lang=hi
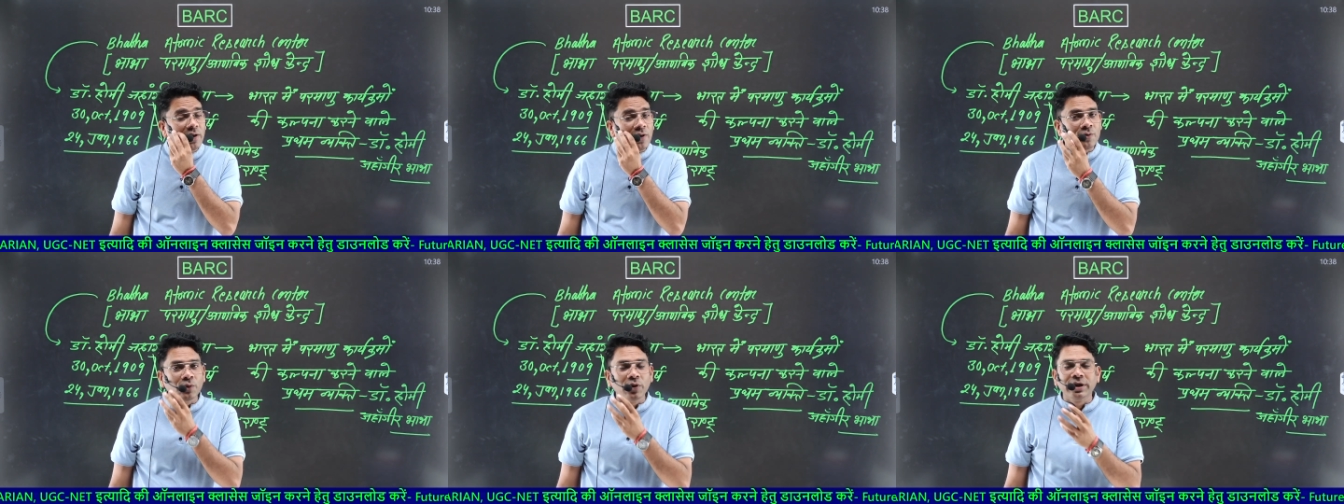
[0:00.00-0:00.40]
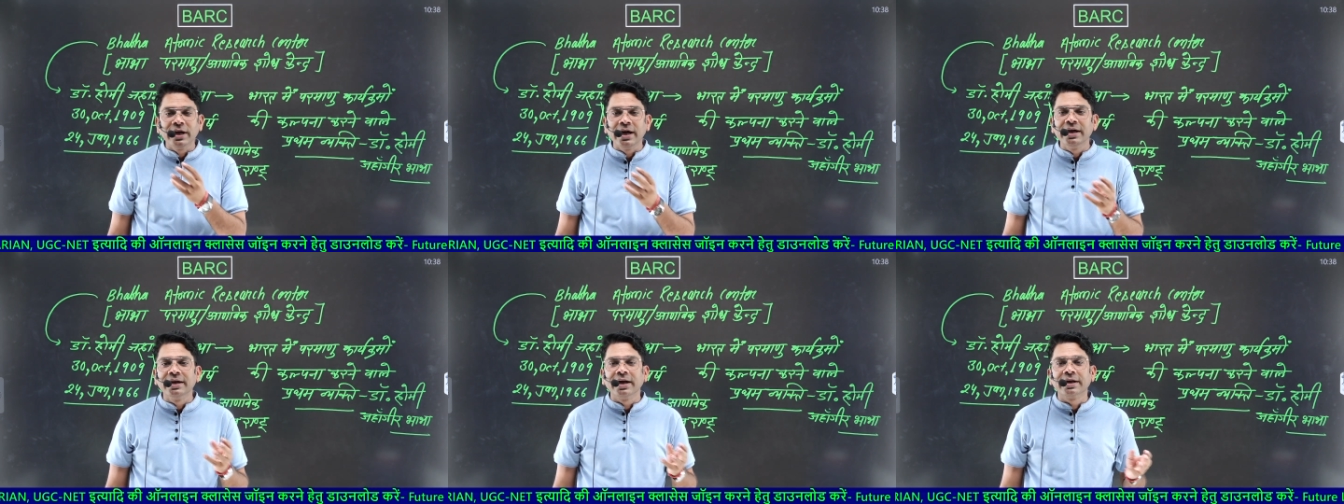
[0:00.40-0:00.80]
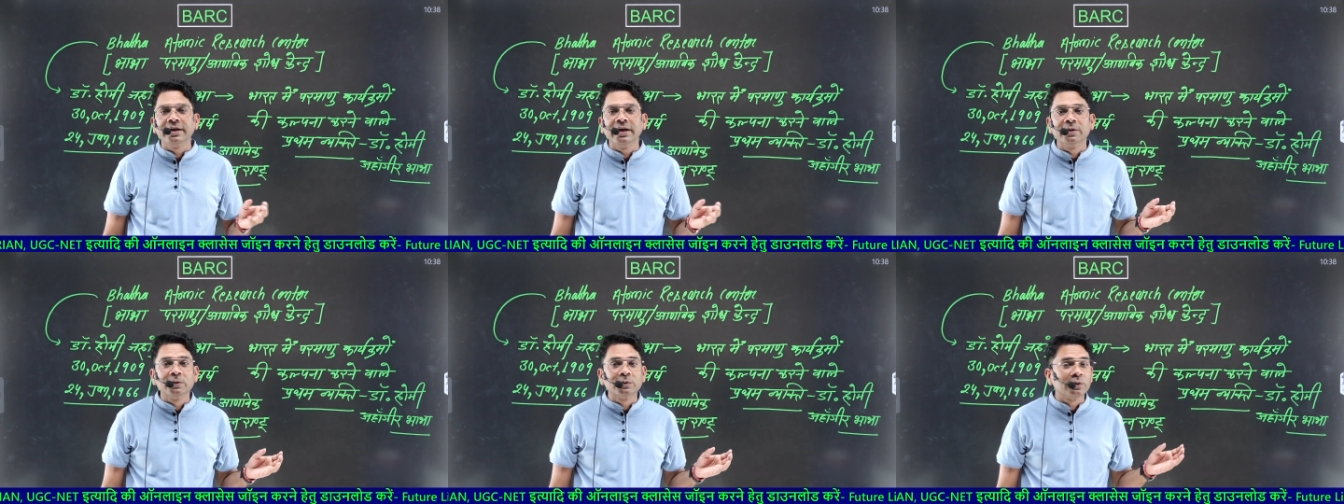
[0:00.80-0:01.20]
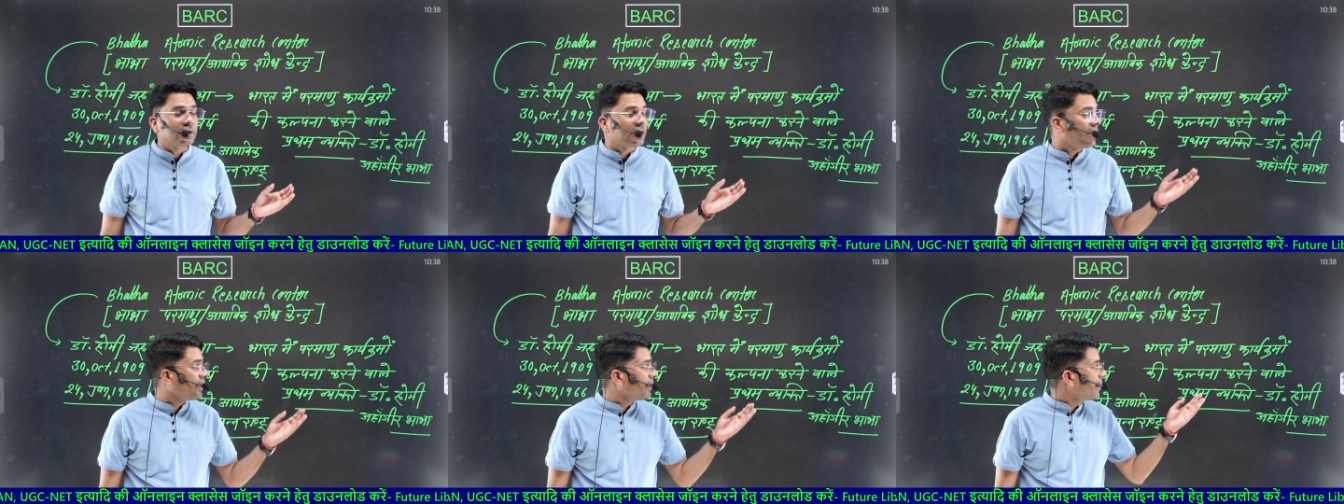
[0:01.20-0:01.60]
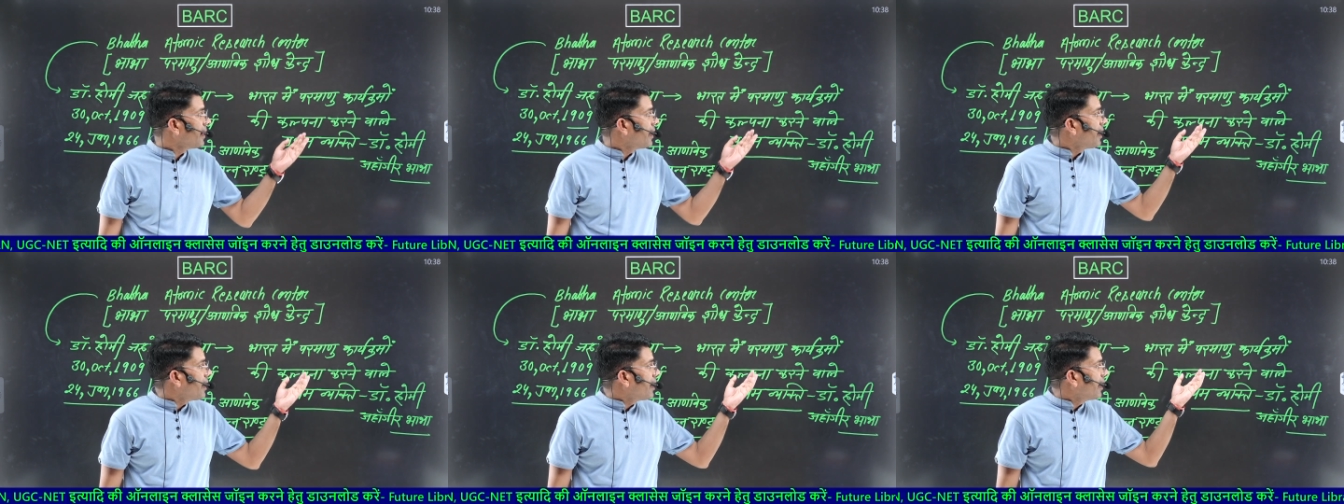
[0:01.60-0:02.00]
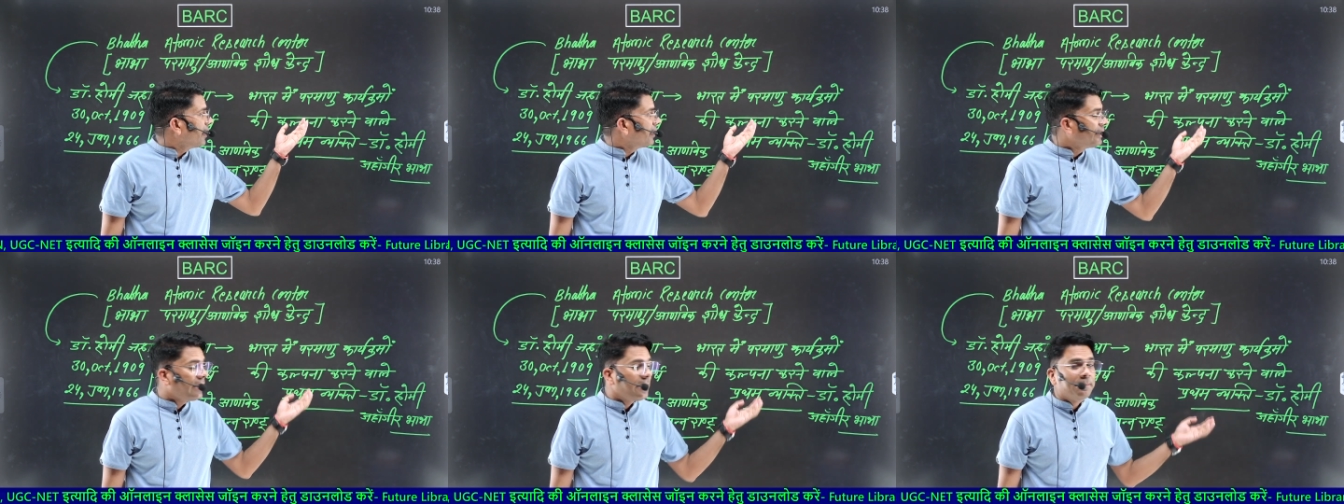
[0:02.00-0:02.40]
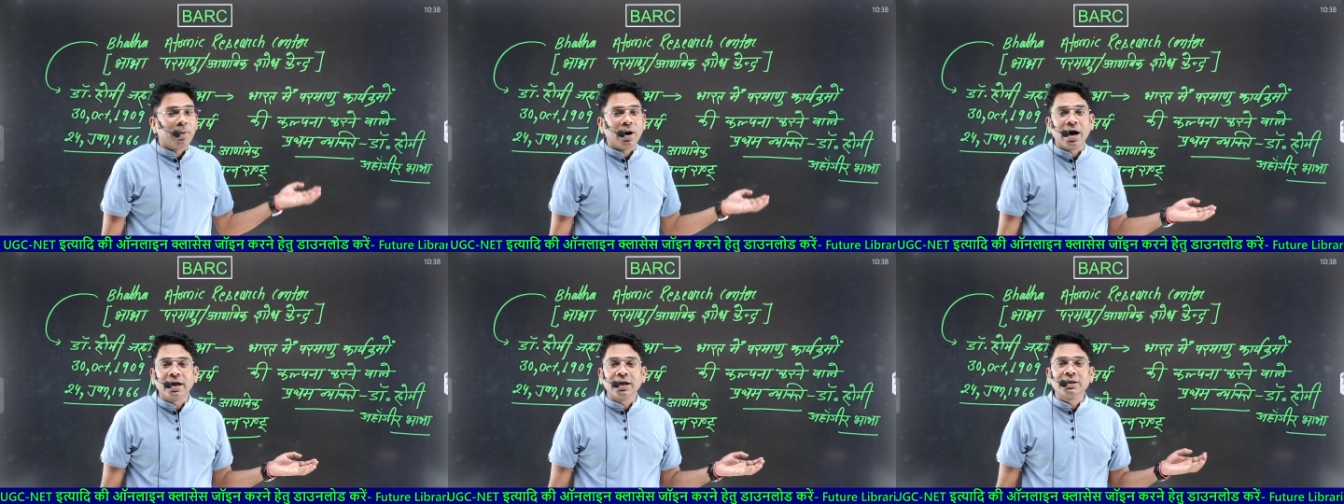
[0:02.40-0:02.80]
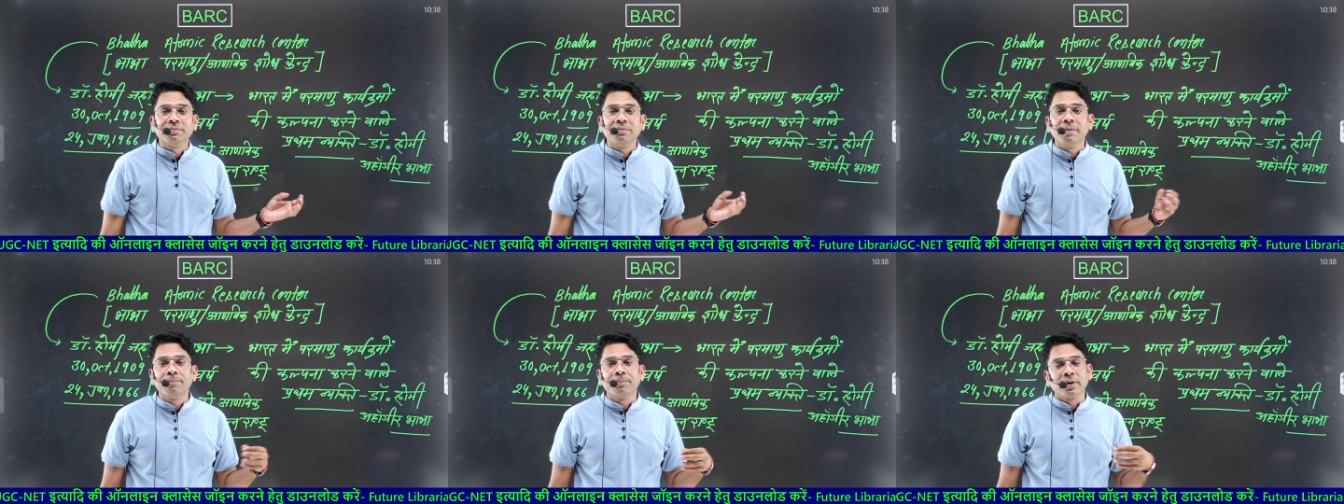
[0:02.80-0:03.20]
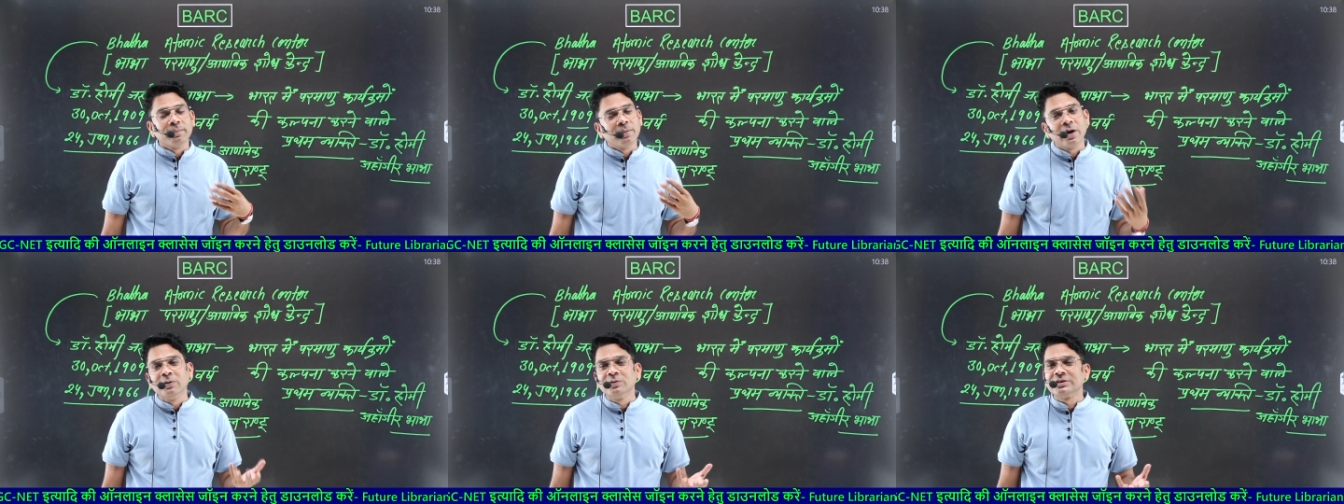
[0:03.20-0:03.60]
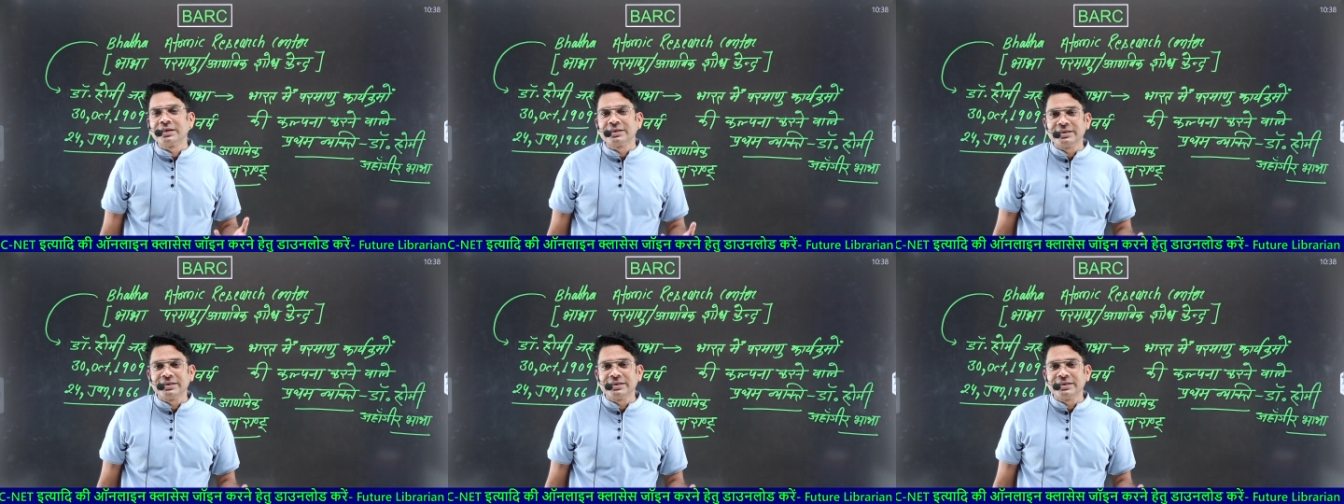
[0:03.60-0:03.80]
वो यही रखनी है दोस्तों कि ये भारत में परमाणु शक्ति